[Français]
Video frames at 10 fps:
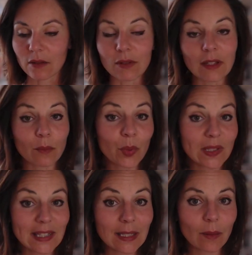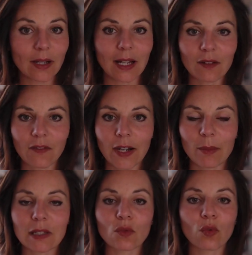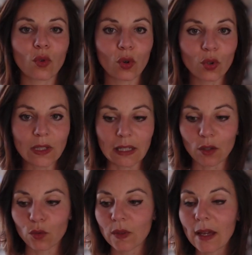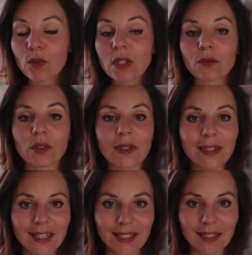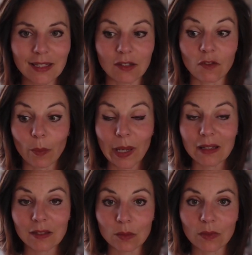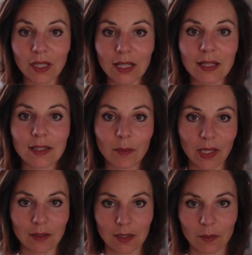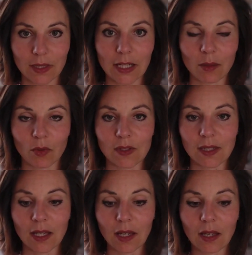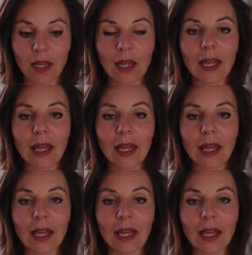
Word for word: une possible inflammation chronique qu'on a au niveau digestif parce qu'on a des hypersensibilités alimentaires